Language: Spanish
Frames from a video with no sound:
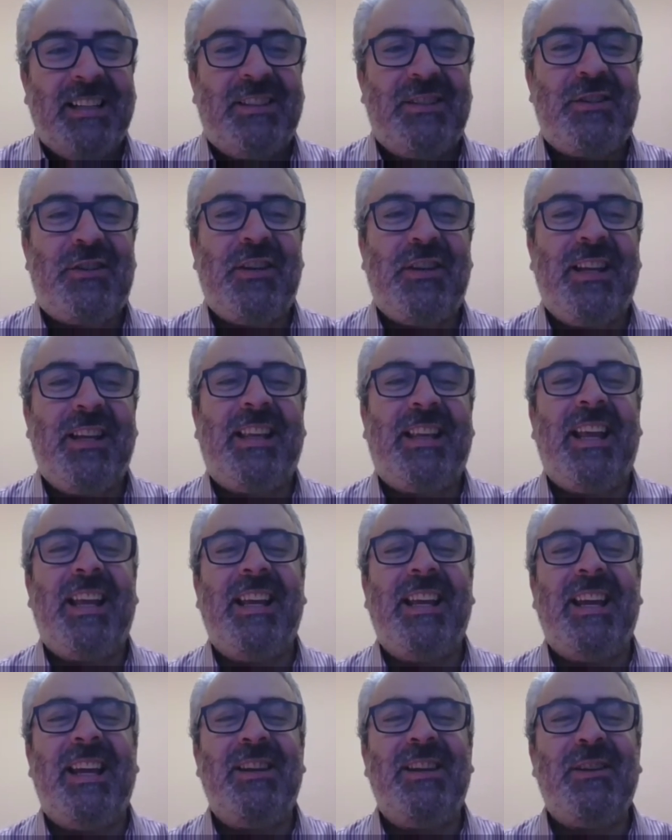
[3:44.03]
entonces
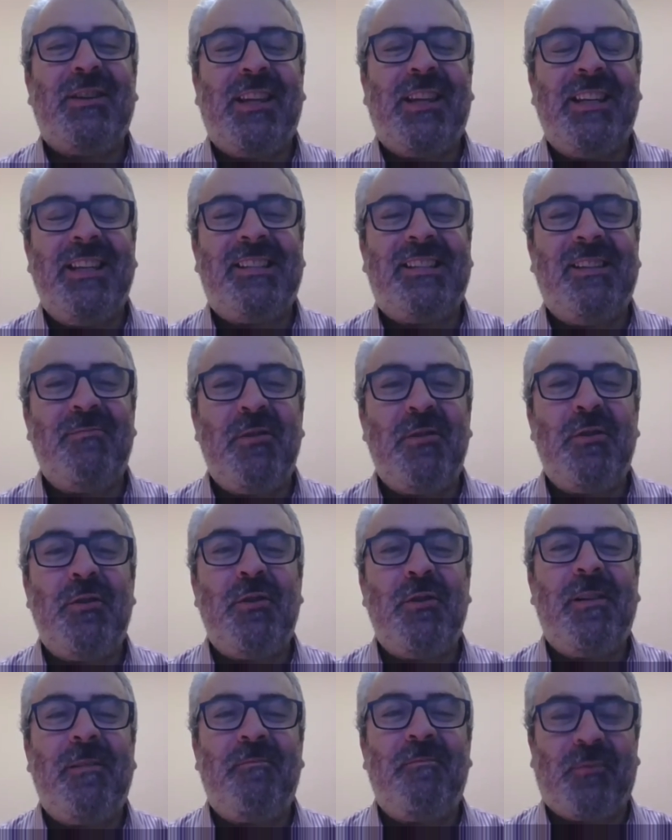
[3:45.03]
e, ellos te dicen, bueno,
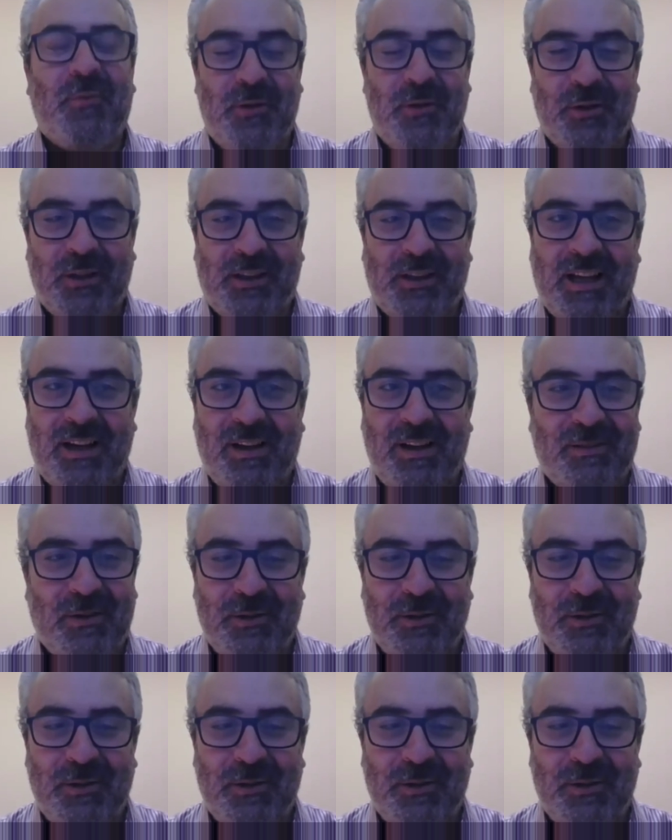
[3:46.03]
cuando estás,